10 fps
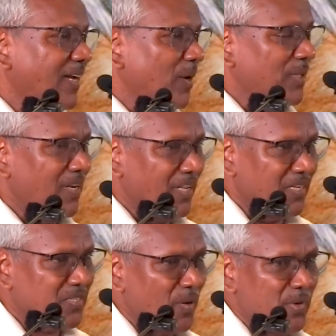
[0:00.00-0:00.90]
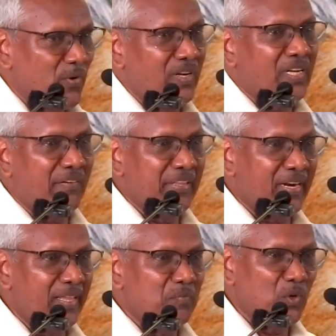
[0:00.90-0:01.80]
நமது லிங்குசாமி அவர்களின்
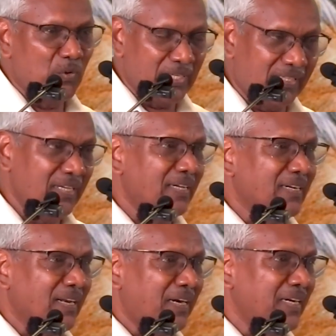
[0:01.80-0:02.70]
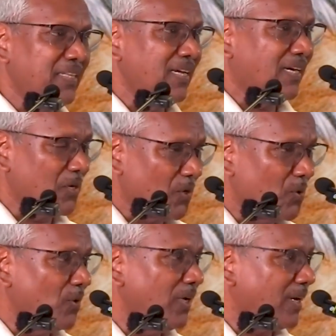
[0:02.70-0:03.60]
கவிதைகளை முன்வைத்து நான் எழுதிய
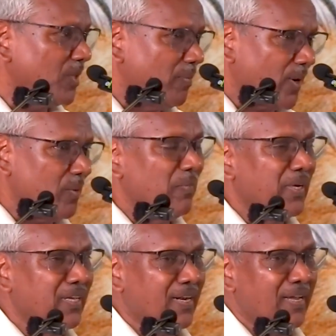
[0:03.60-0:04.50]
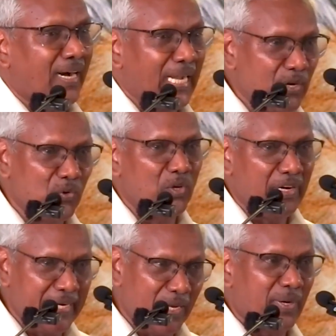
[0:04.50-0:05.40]
கற்றுக் கொடுக்கிறது மரம் என்கிற ஆய்வு நூல்
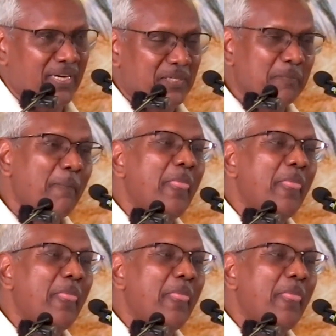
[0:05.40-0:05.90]
வெளியிடப்பட்டது